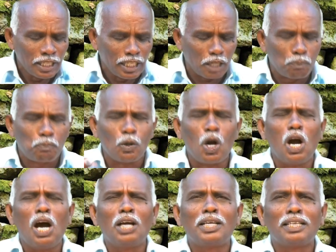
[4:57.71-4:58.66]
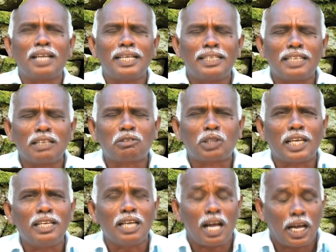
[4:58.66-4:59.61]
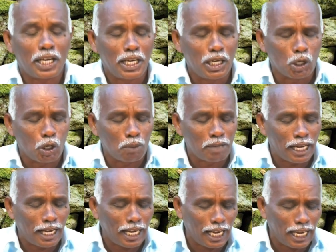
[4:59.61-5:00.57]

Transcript: நீர் போகிற இடத்தை அறியோமே